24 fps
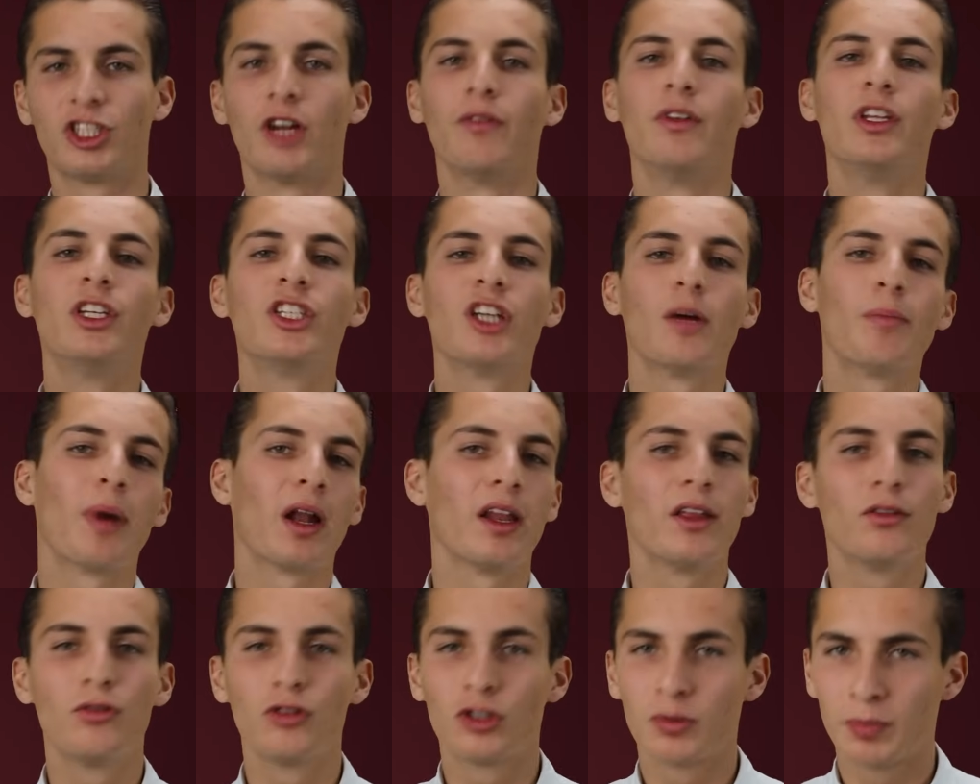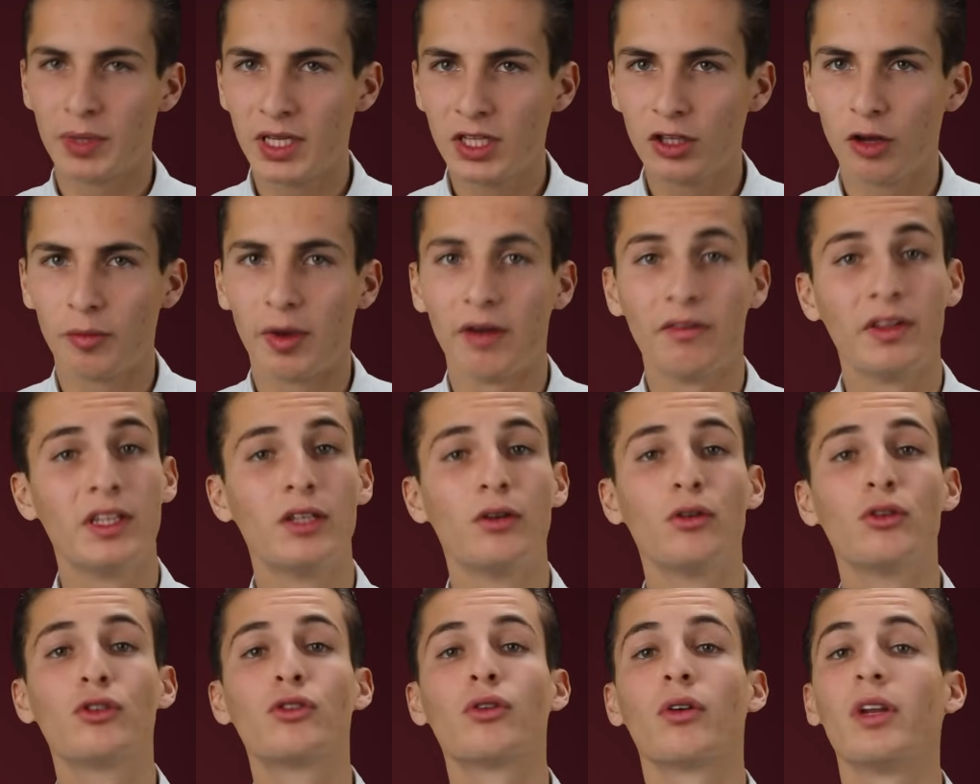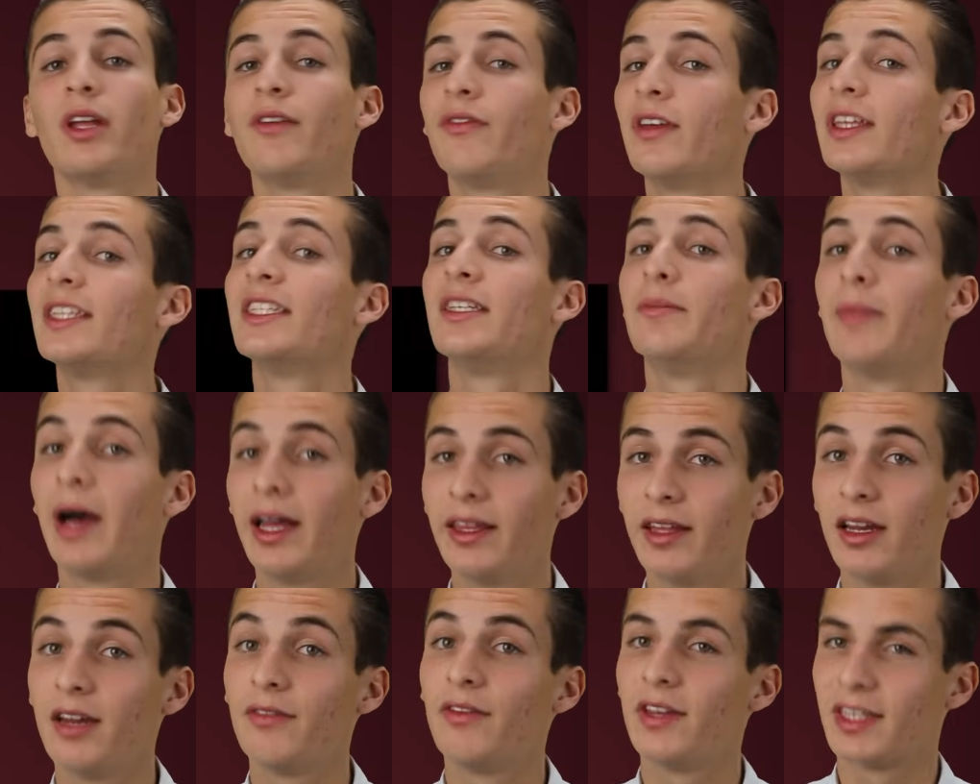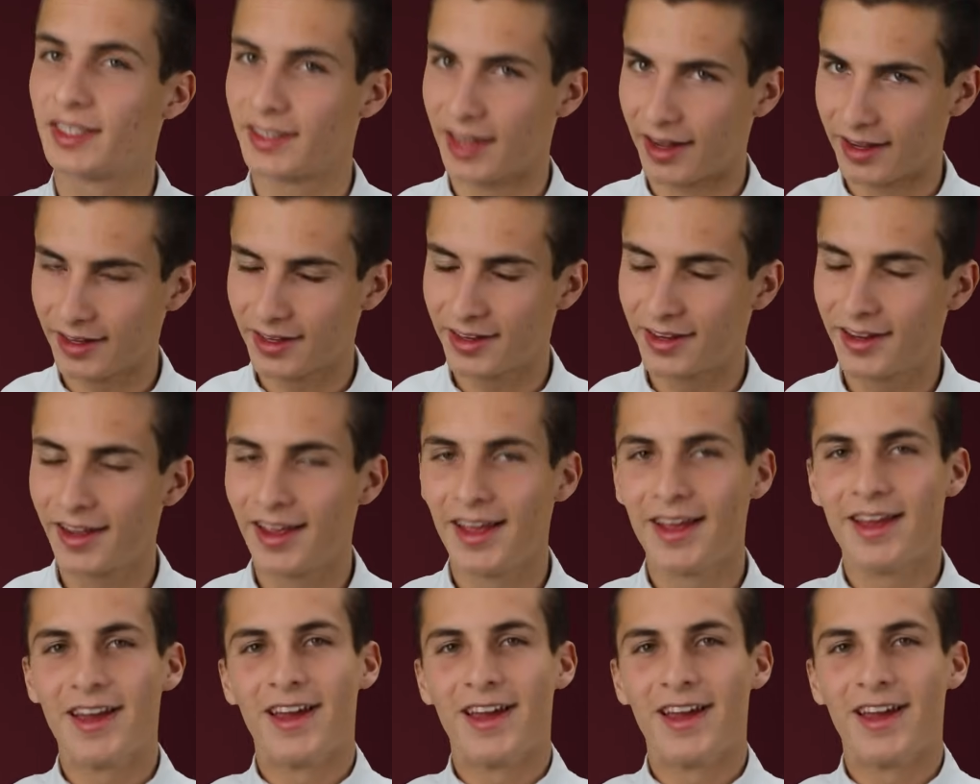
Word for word: J'avais déjà parlé du spin dans ma vidéo sur l'effet Zeeman et l'effet Stark.